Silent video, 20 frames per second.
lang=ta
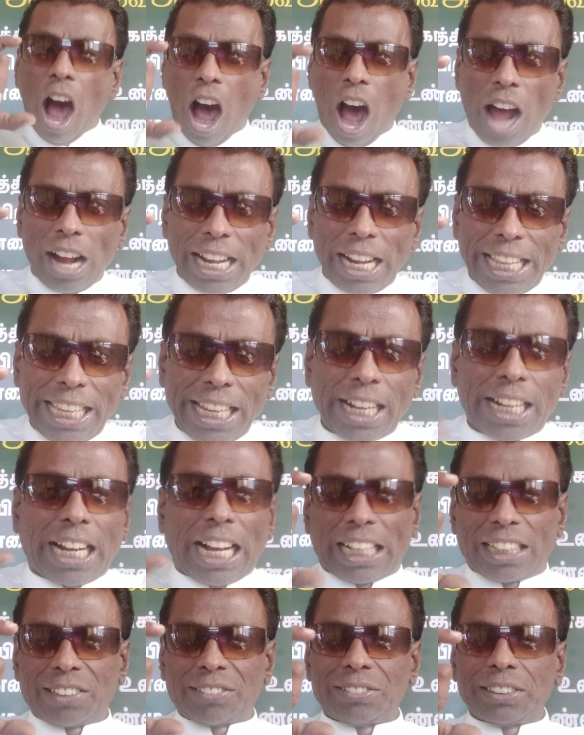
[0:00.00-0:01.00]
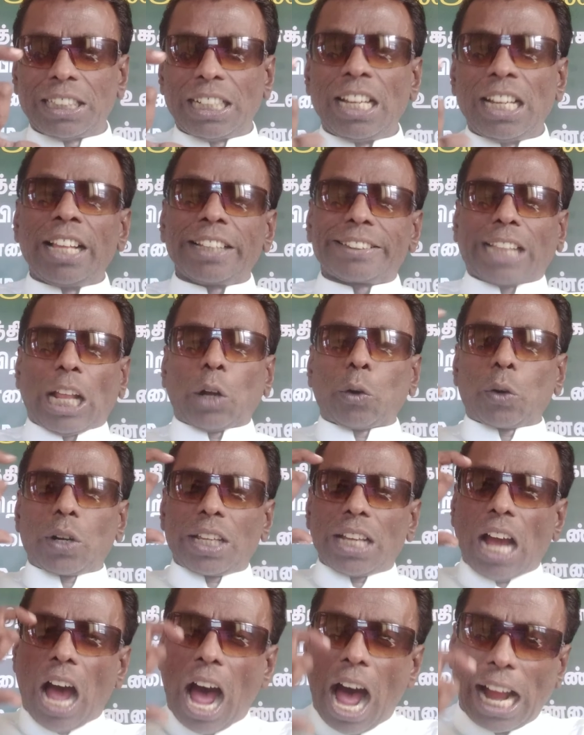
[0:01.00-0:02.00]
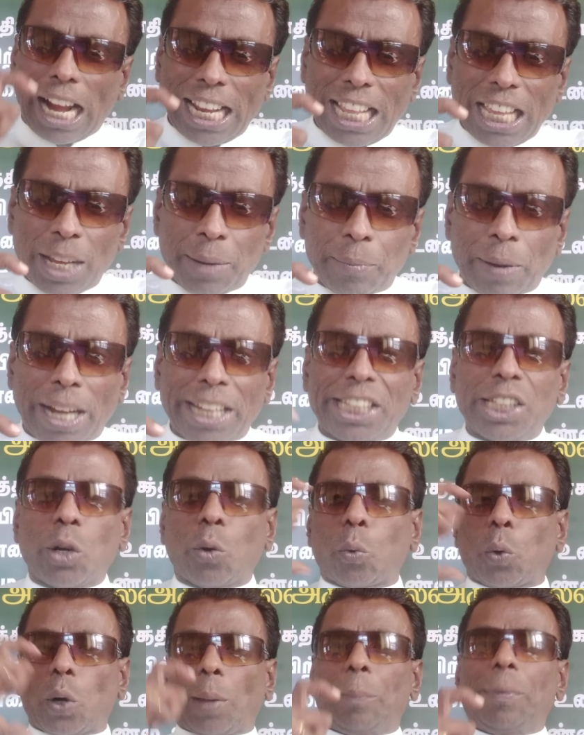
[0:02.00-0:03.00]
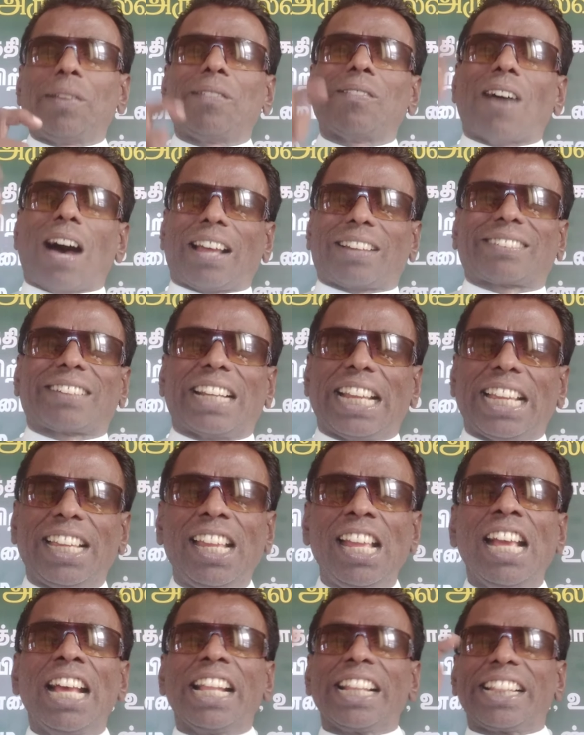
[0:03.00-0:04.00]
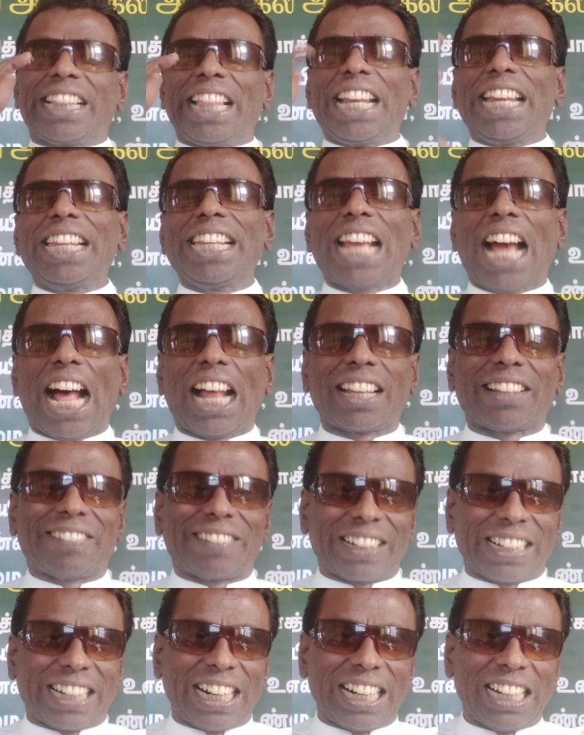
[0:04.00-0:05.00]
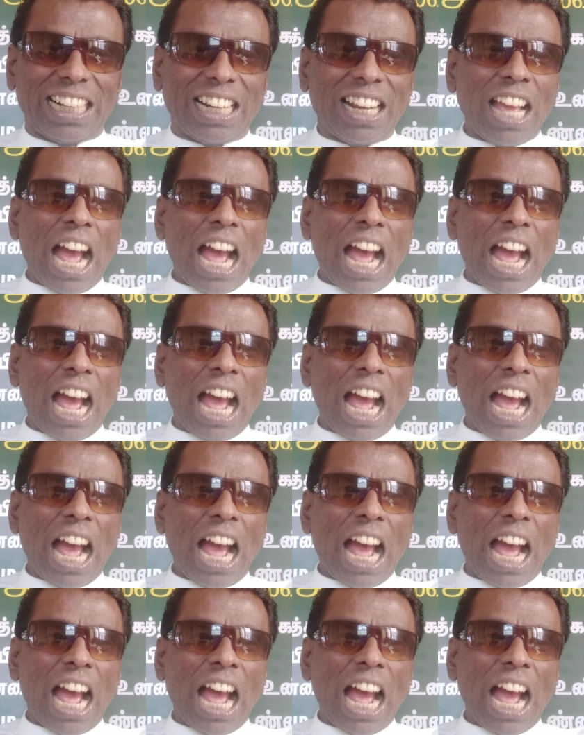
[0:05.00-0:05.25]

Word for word: ஆலய கதவு தன்னுடைய ஆலயமாகிய உடம்பின் வாசலை தெரியாதவர்கள்